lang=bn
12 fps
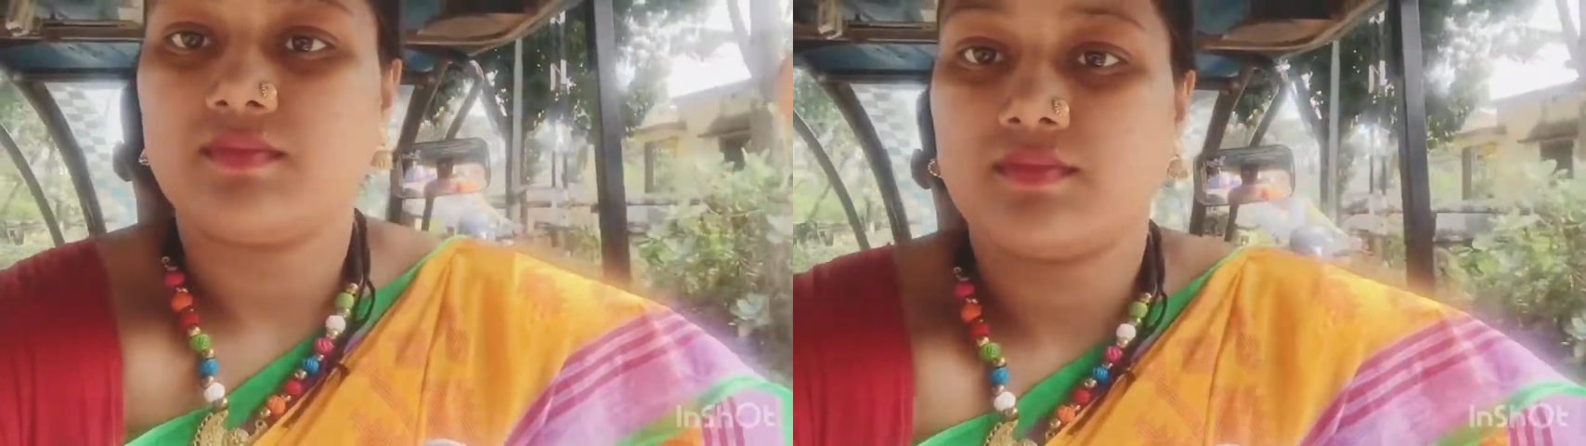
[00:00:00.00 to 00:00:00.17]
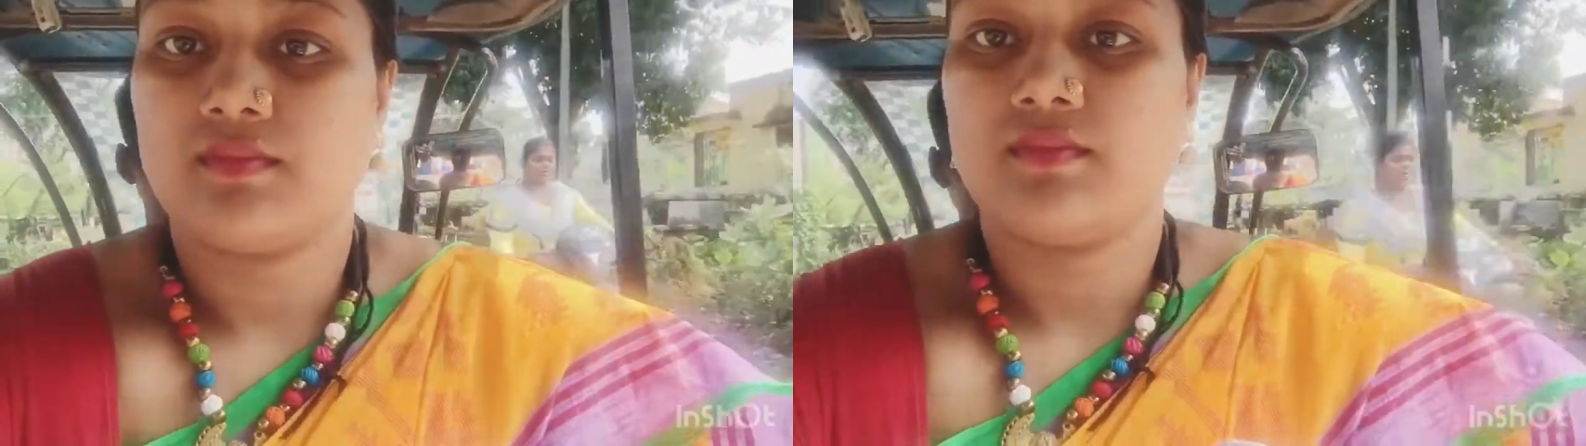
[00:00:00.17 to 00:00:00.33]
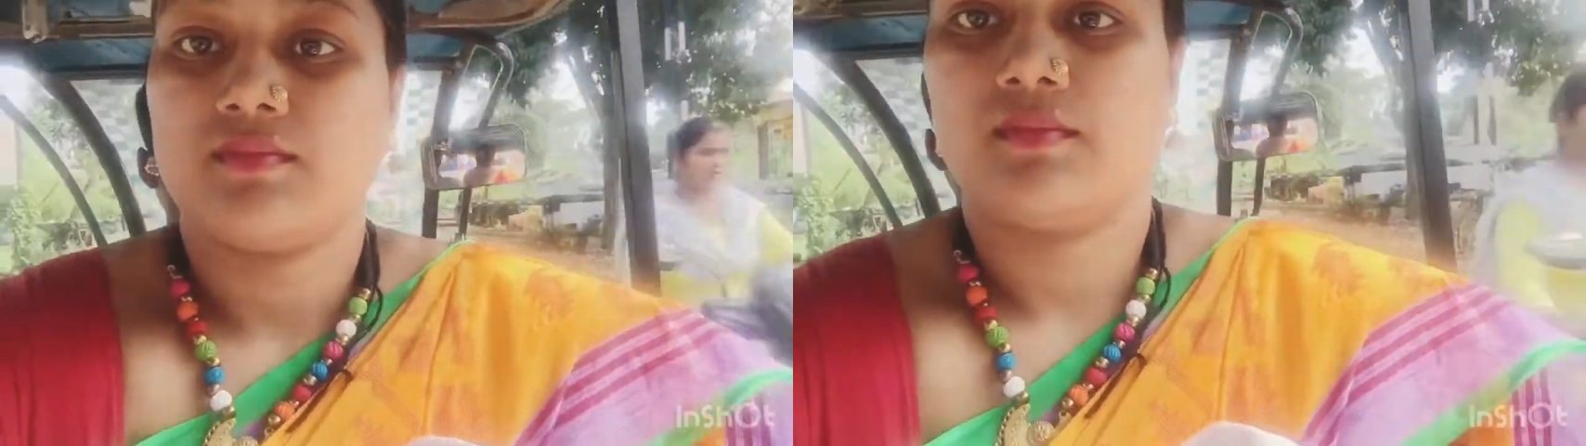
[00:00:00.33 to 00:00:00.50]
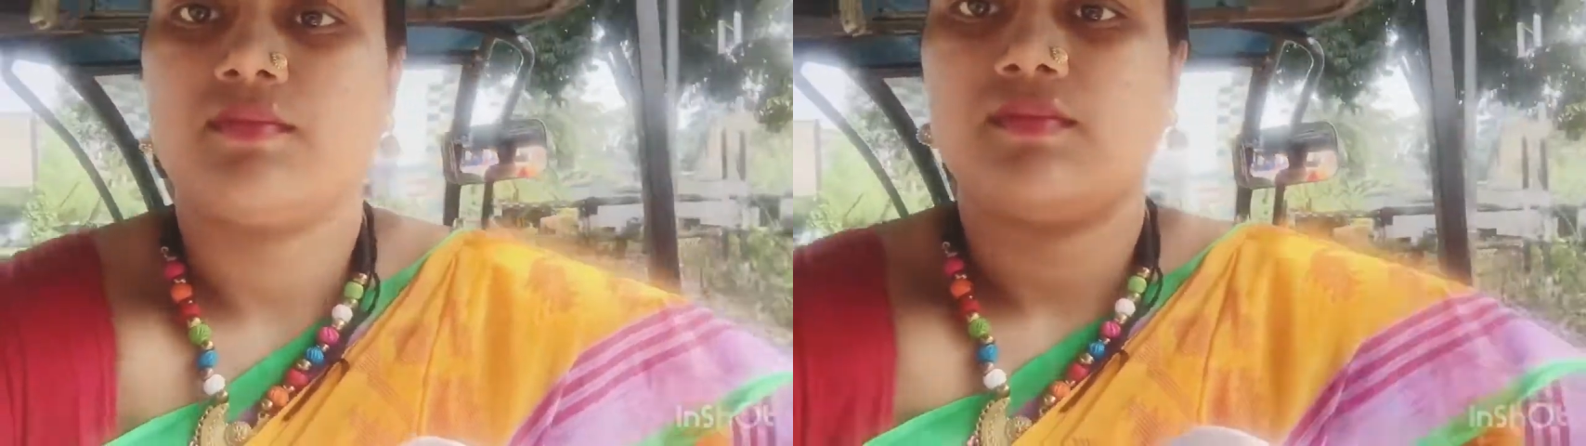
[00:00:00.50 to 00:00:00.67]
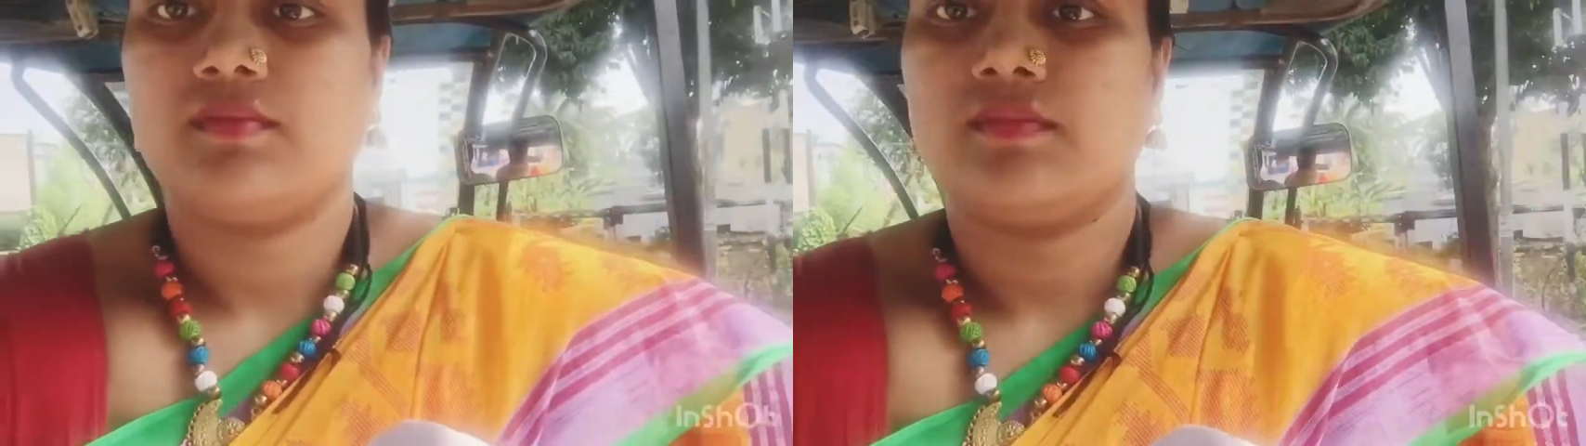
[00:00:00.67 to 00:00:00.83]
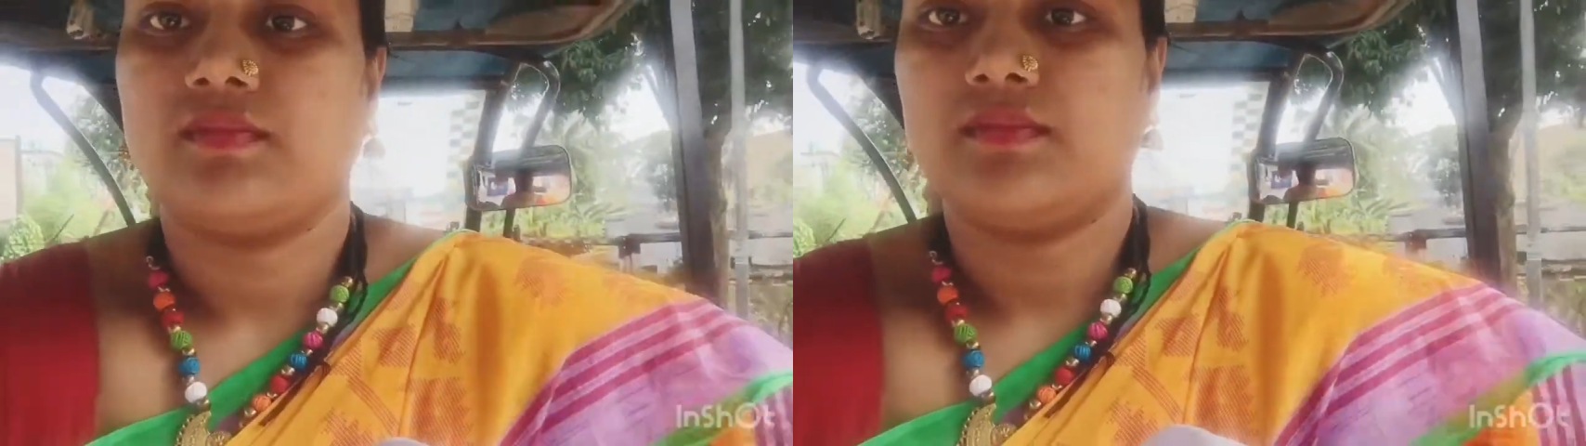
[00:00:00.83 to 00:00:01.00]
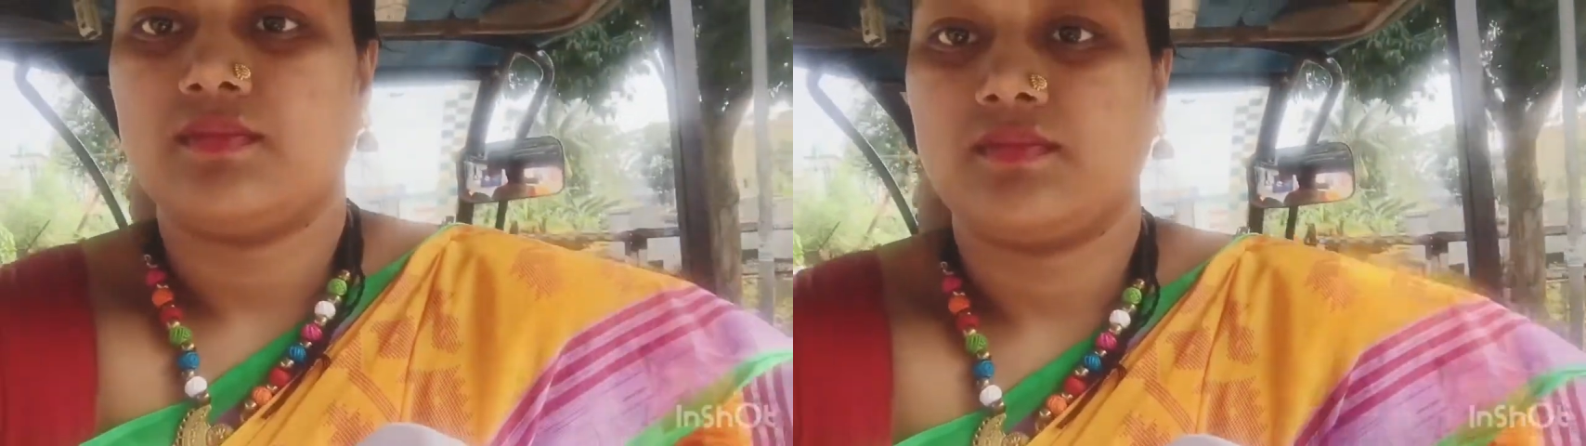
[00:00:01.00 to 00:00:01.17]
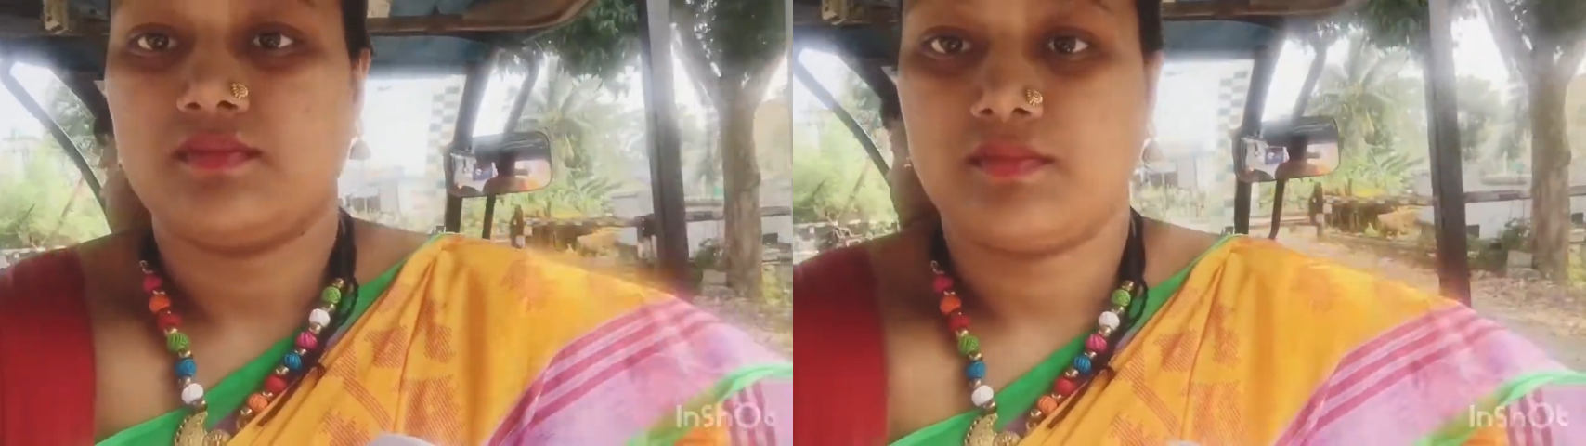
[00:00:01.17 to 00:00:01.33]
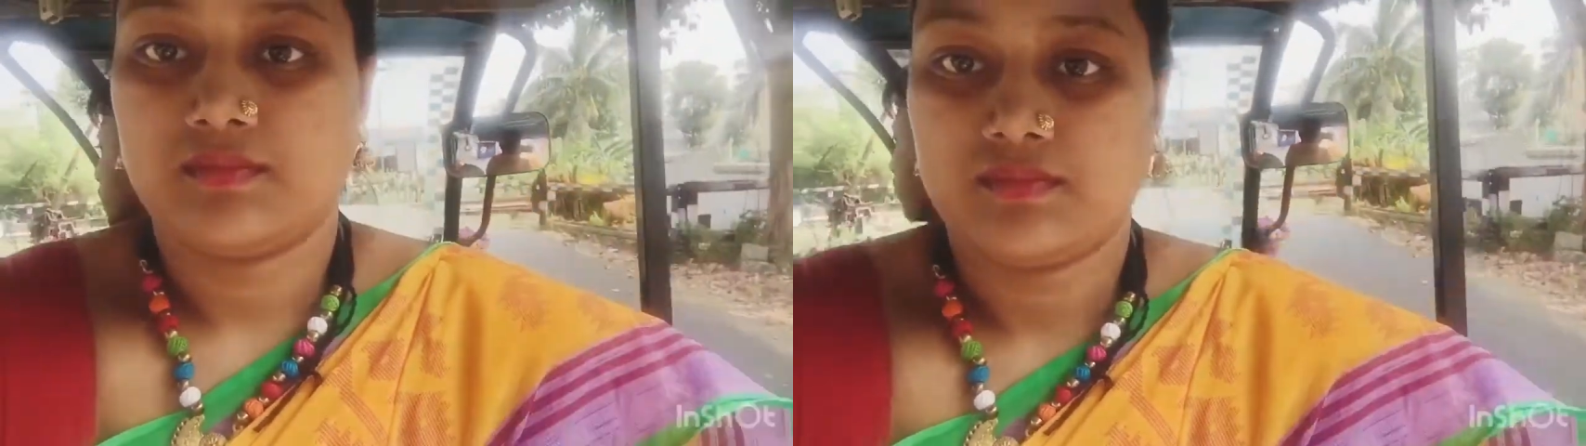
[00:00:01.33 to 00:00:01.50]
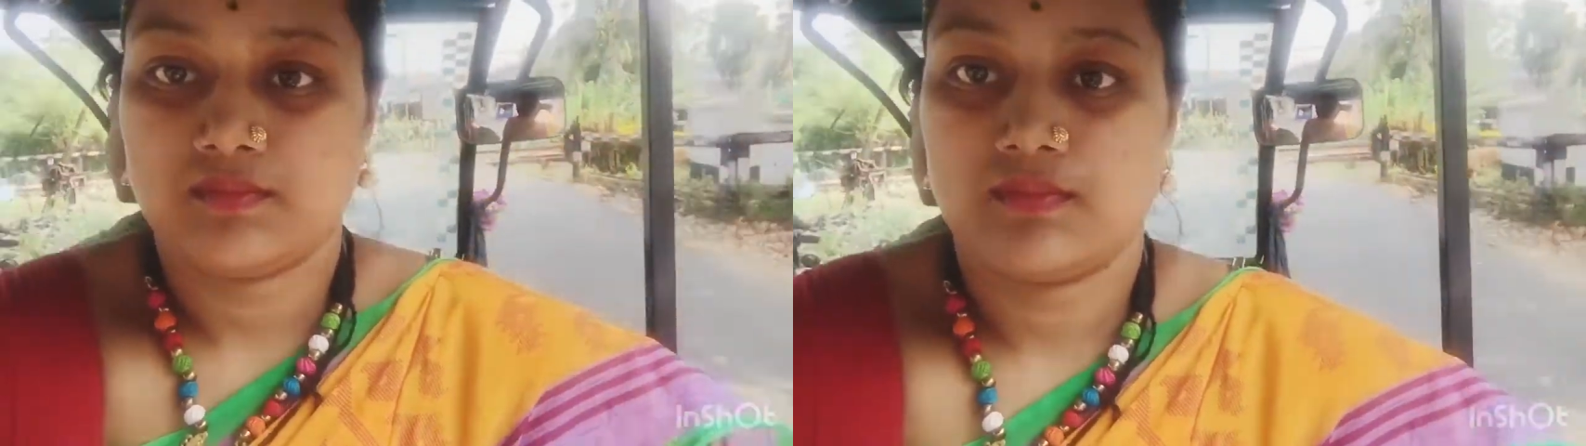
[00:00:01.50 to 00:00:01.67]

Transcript: চেষ্টা করব তা